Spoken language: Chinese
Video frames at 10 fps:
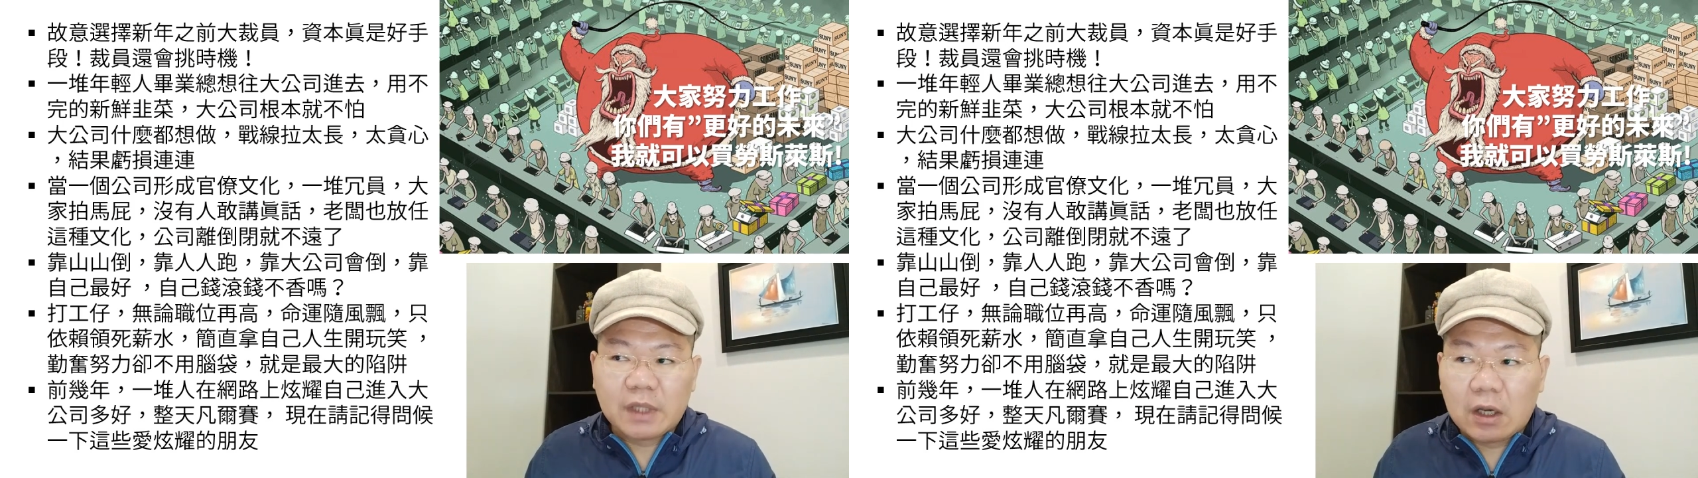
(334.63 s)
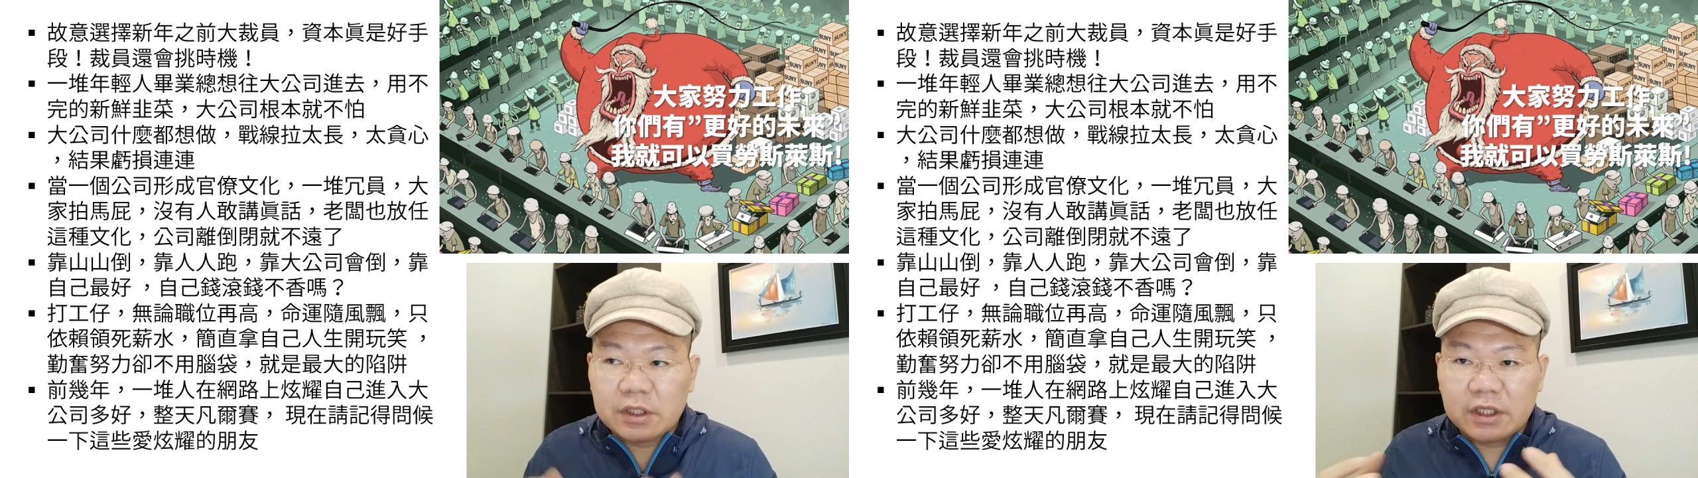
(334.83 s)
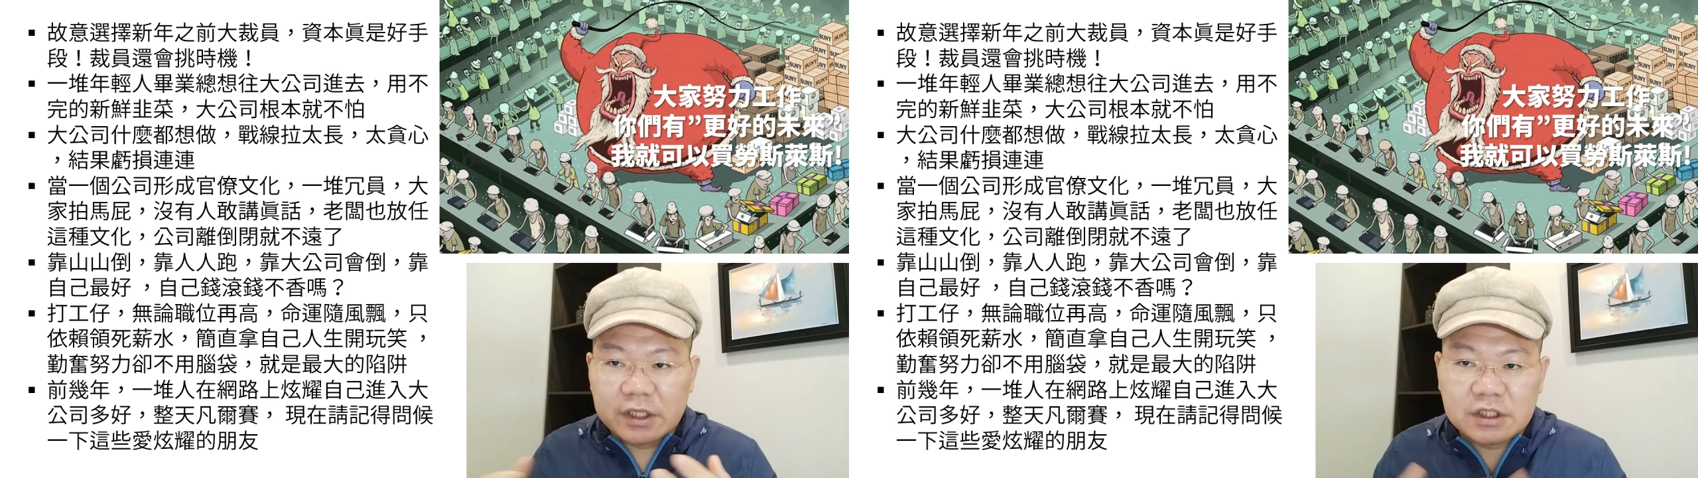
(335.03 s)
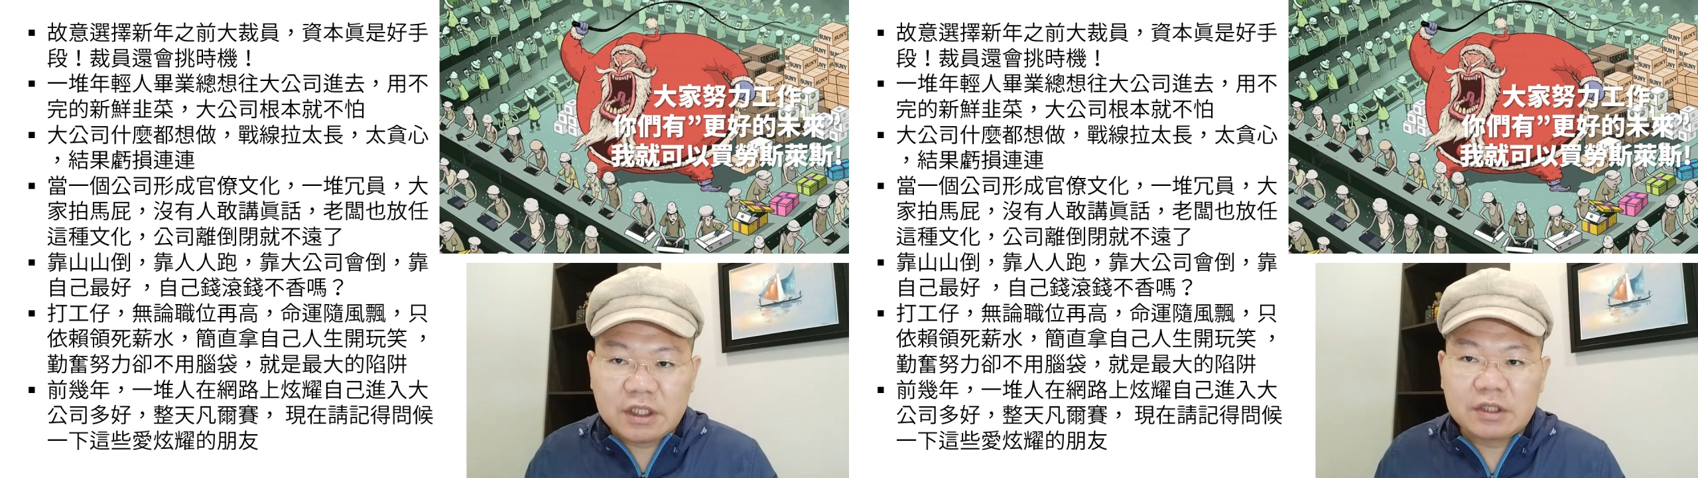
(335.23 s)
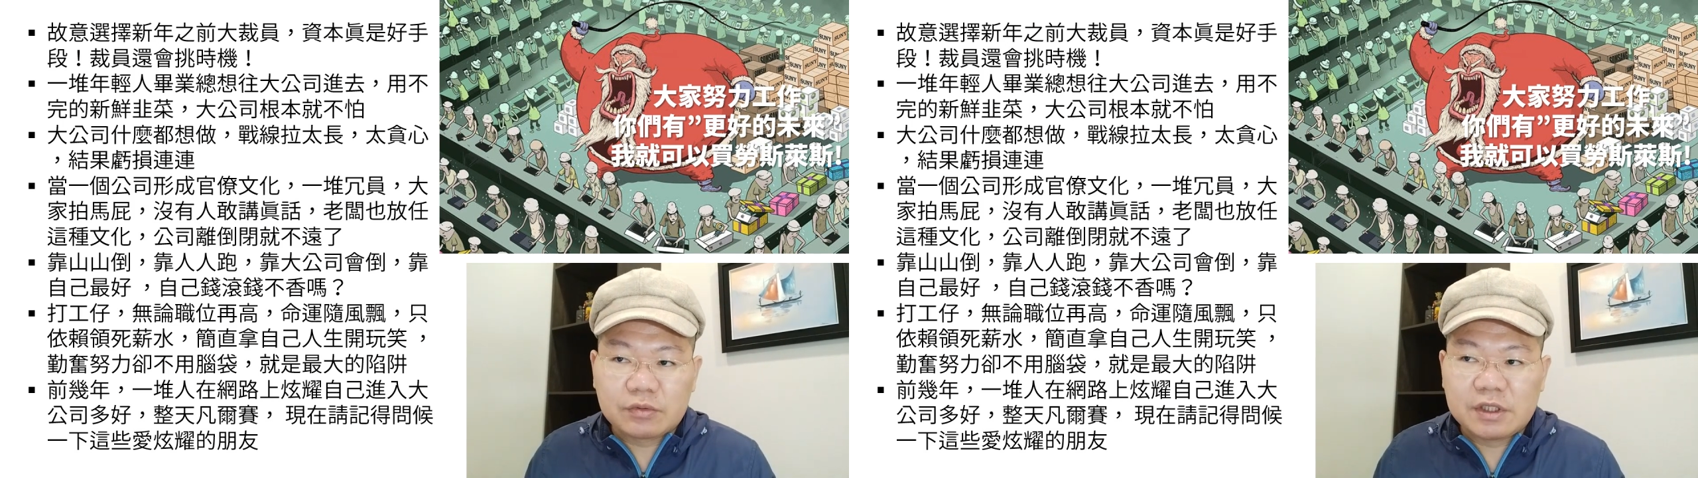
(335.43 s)
然后你累积
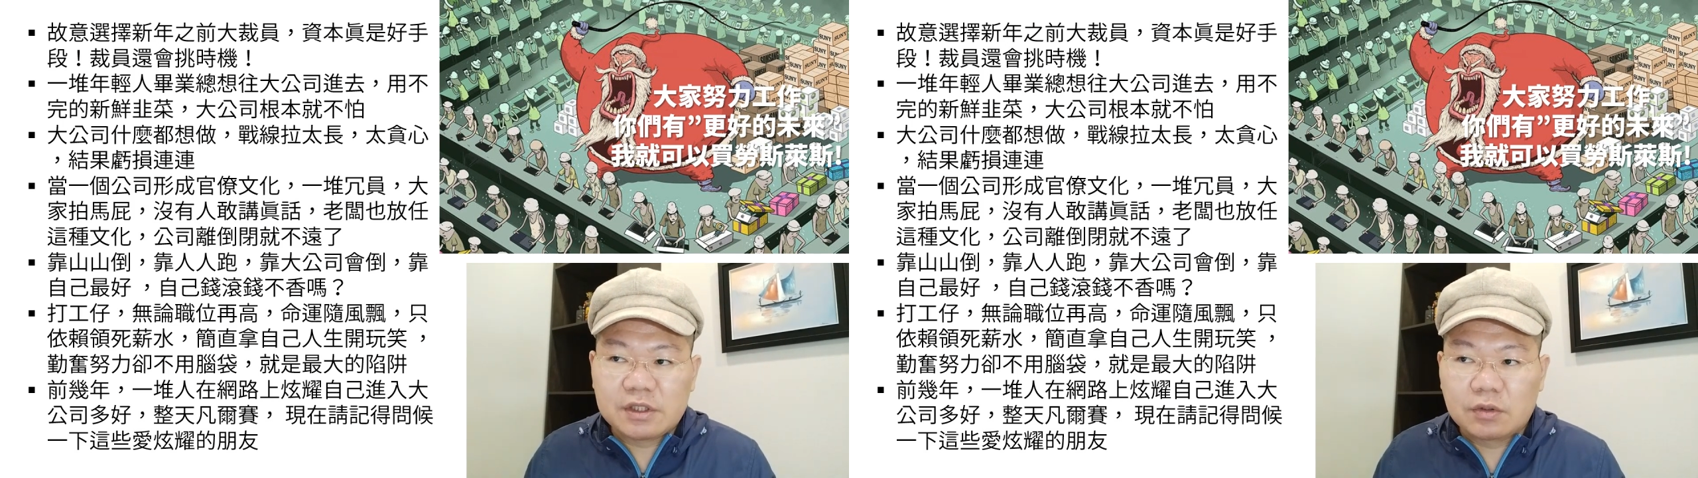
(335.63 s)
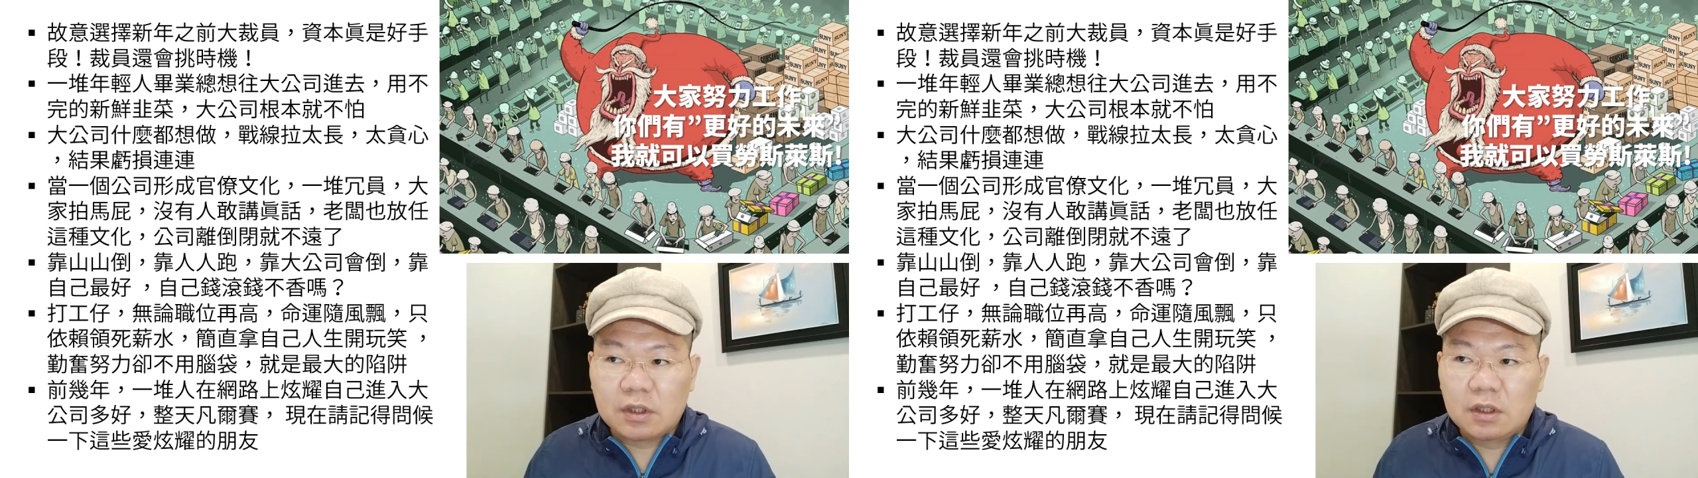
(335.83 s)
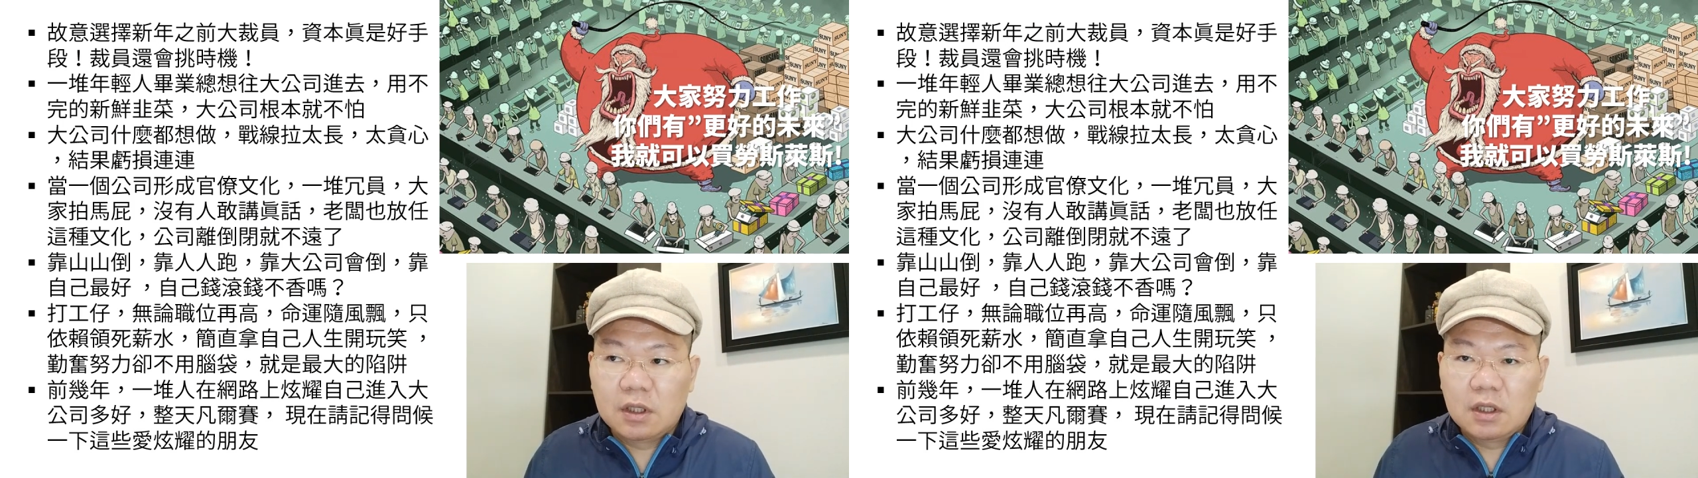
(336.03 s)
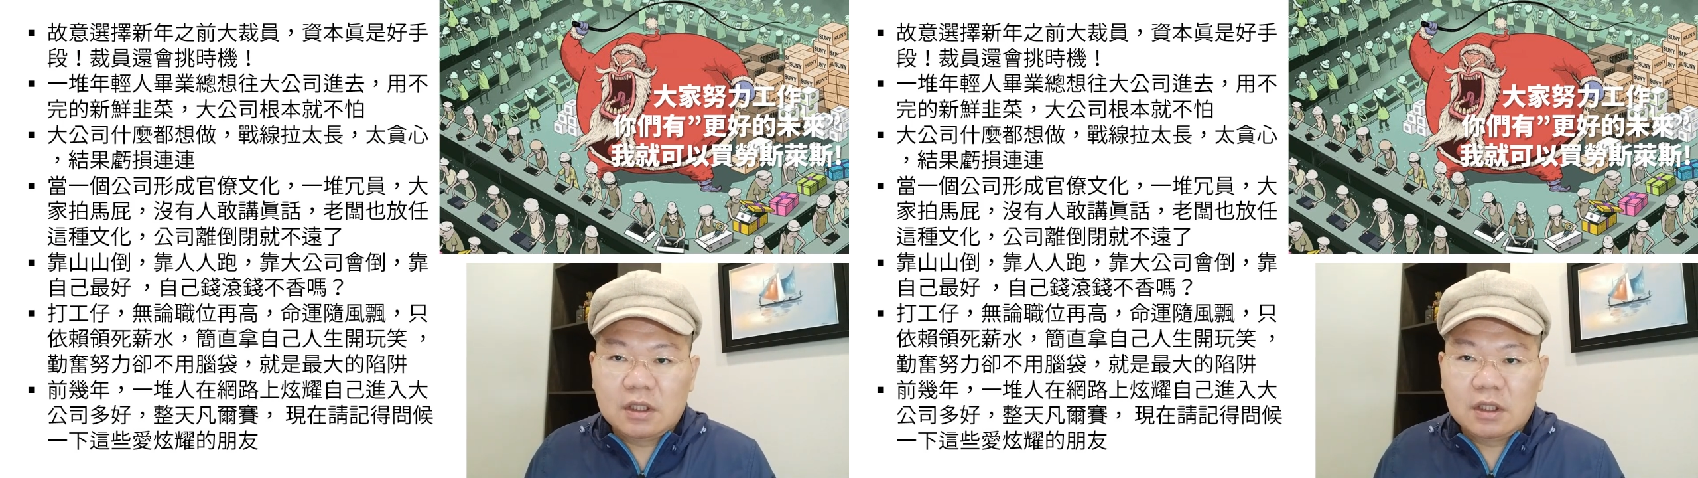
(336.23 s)
一桶金之后呢，